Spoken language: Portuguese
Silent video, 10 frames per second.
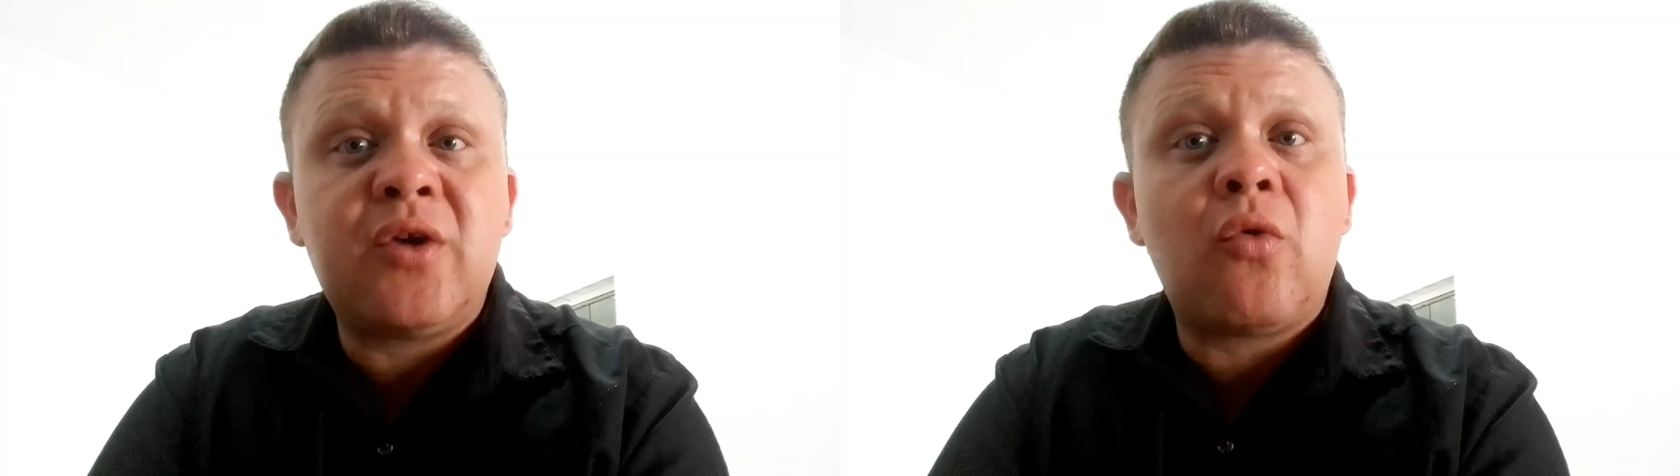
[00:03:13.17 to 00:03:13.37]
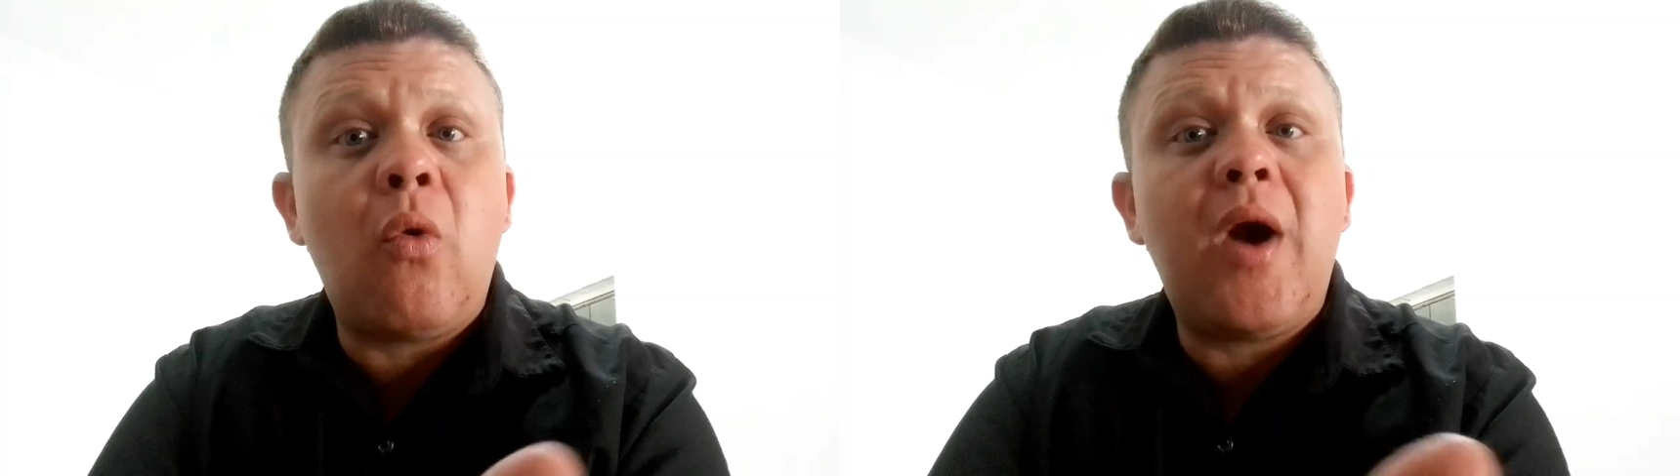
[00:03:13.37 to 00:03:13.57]
e
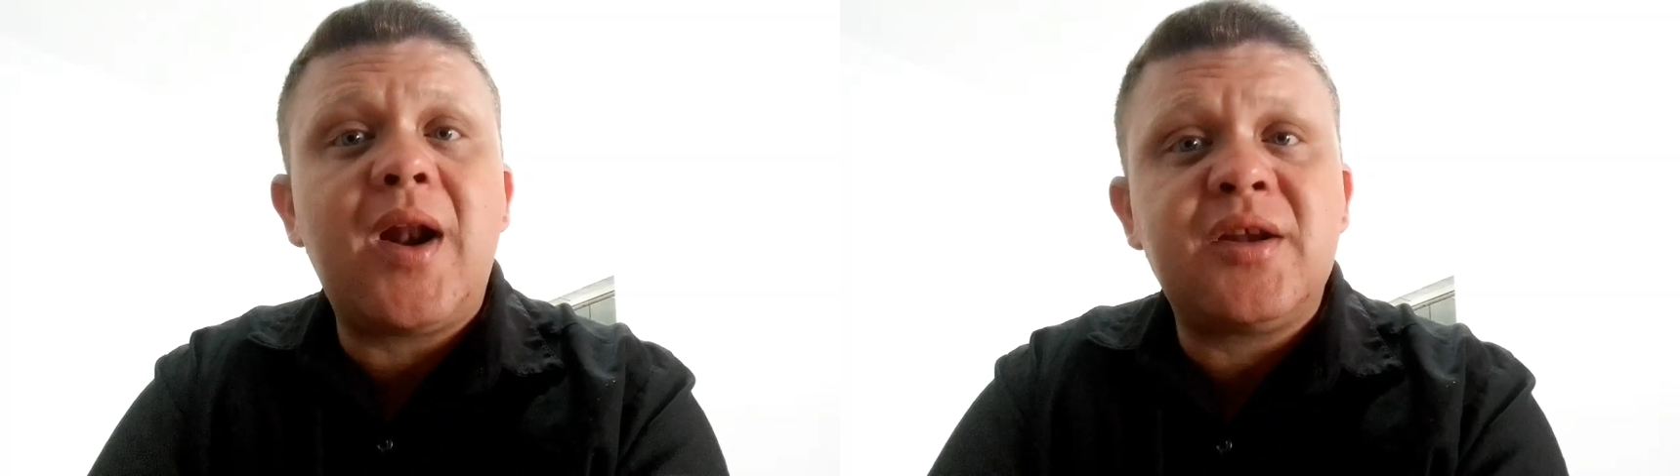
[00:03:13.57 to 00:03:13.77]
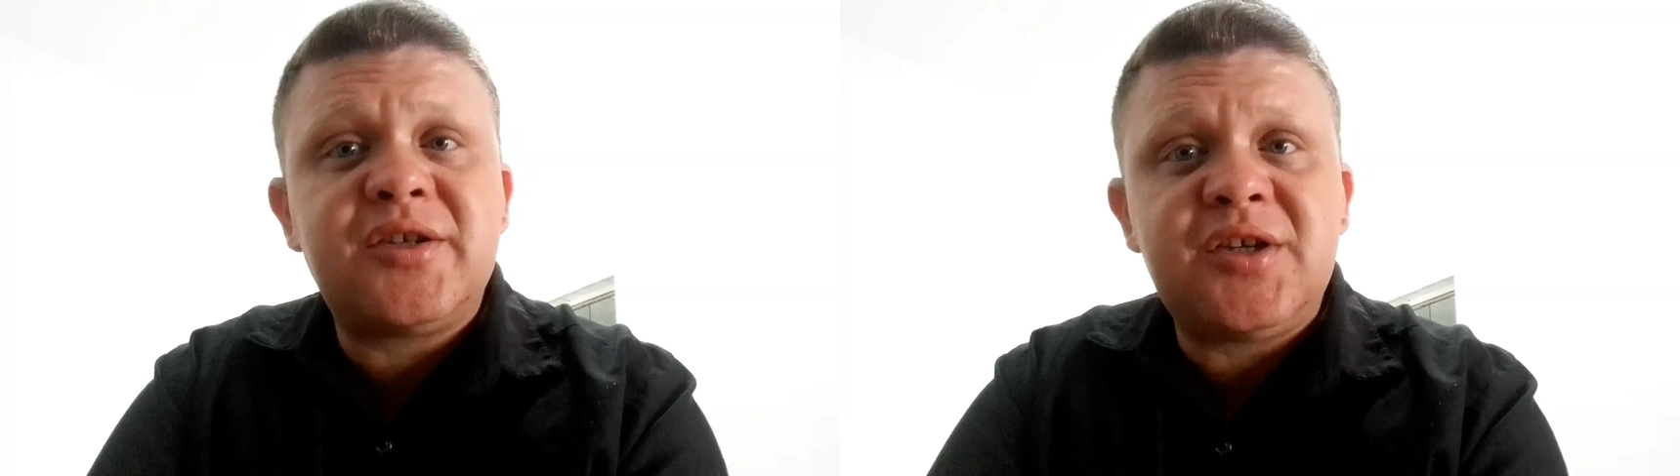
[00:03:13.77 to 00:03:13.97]
com
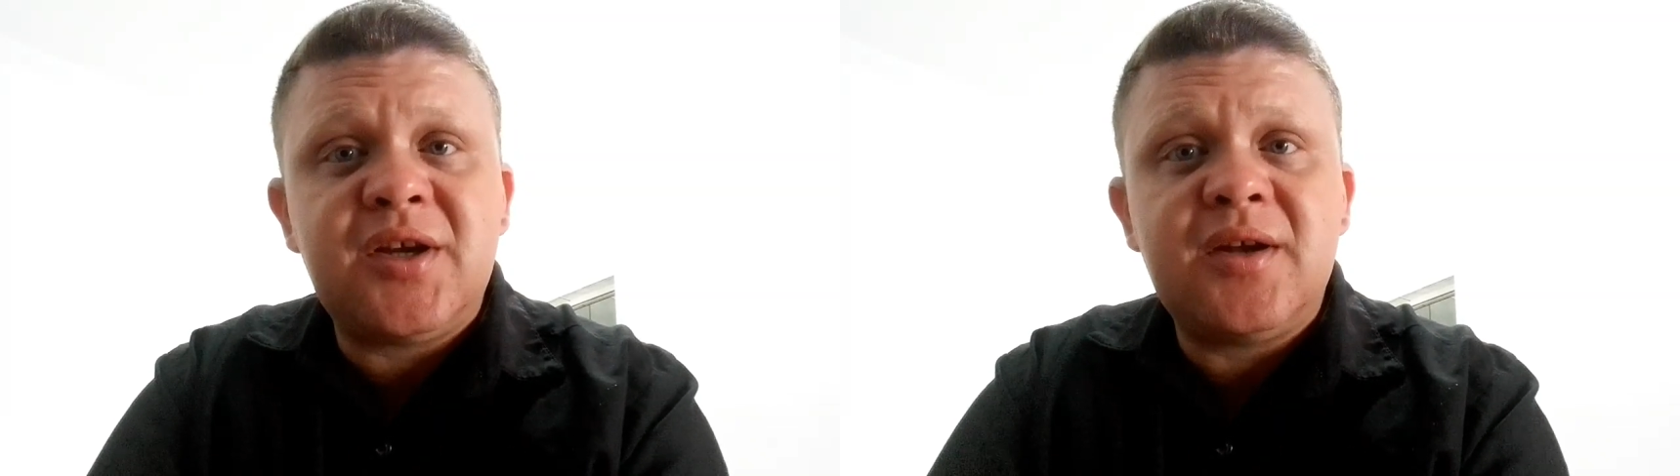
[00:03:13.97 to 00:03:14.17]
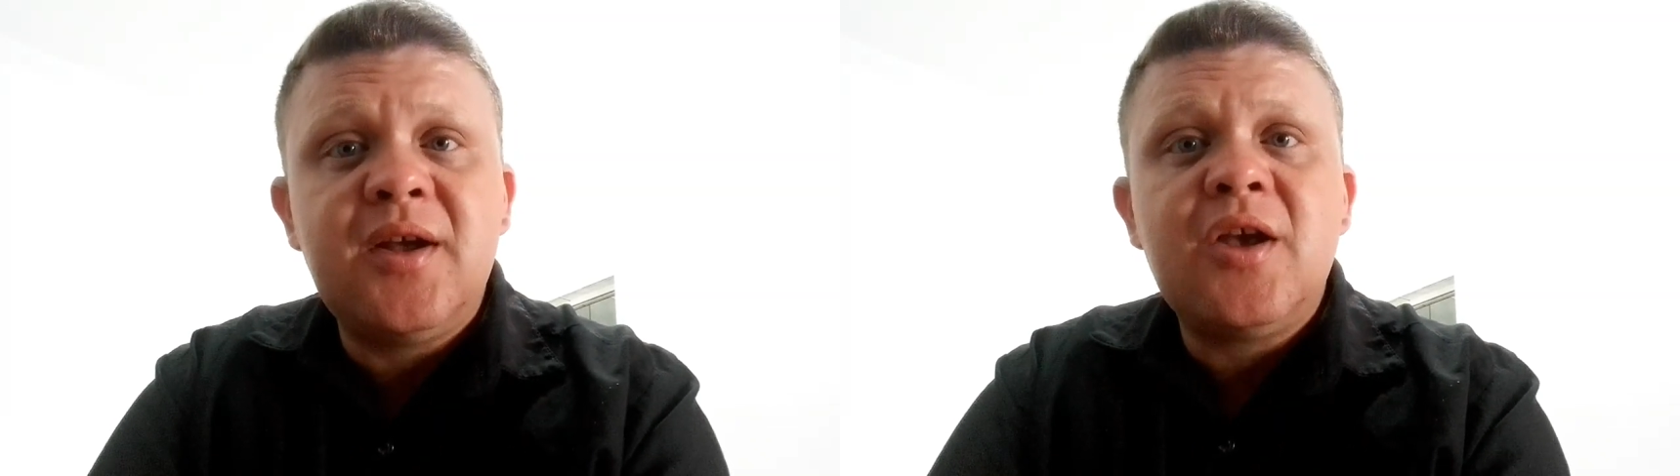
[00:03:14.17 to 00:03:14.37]

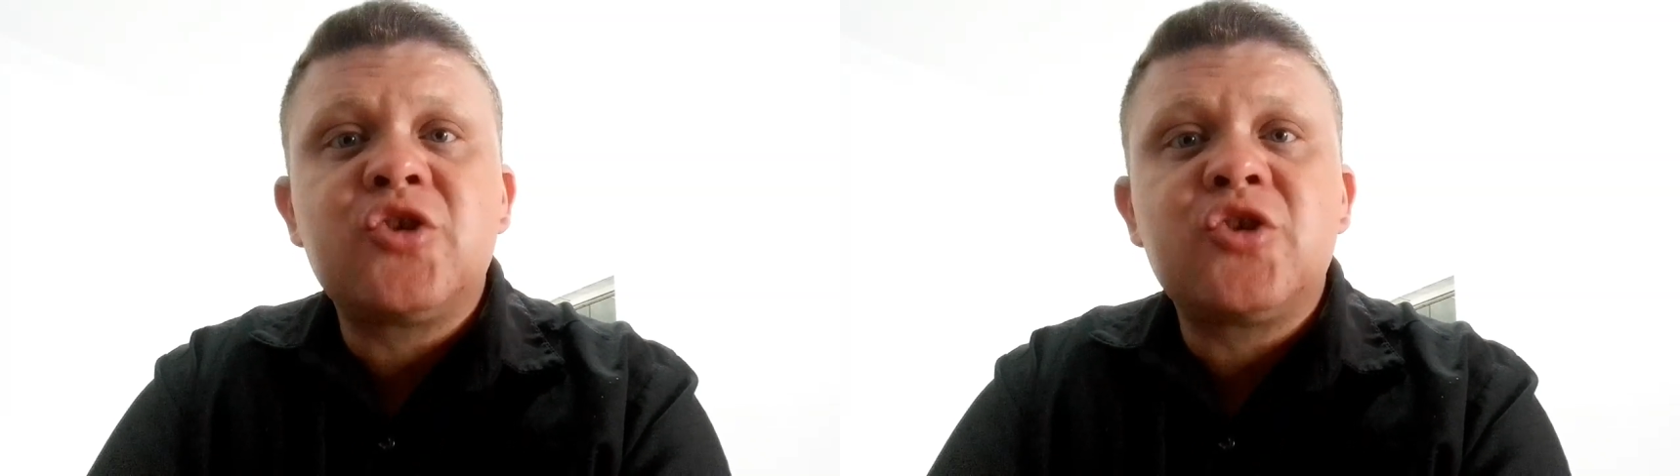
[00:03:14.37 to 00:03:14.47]
garantia